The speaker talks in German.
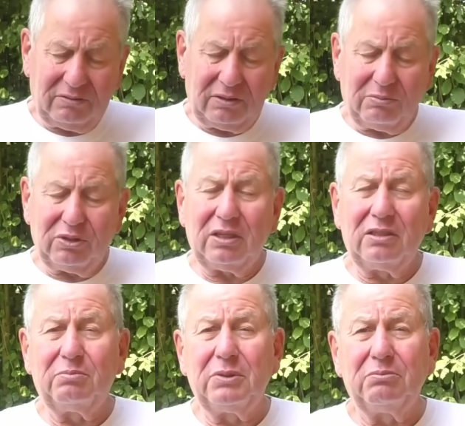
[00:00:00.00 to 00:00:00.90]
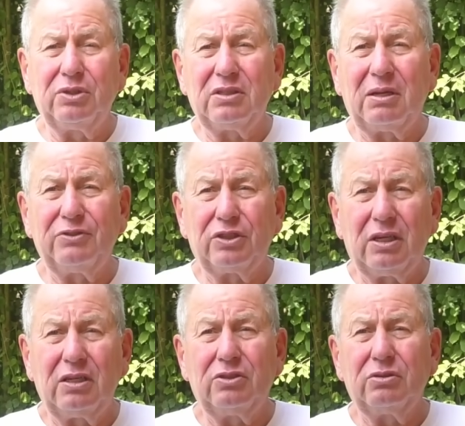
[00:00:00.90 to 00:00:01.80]
Wir haben uns ans Bundesamt für
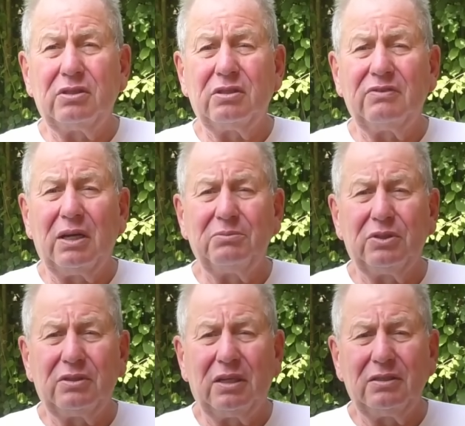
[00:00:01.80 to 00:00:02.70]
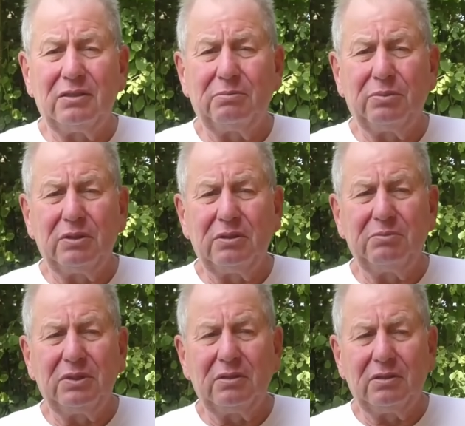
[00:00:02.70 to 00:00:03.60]
Strahlenschutz, wir haben uns ans Bundes,
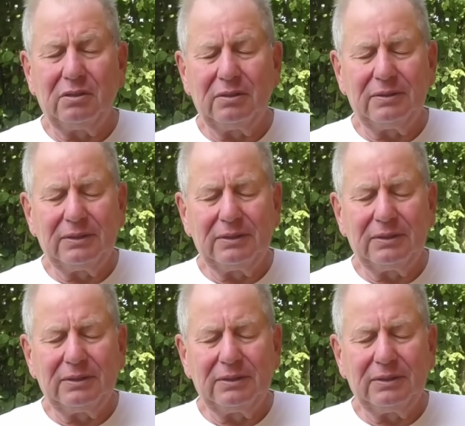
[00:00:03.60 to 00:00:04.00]
äh,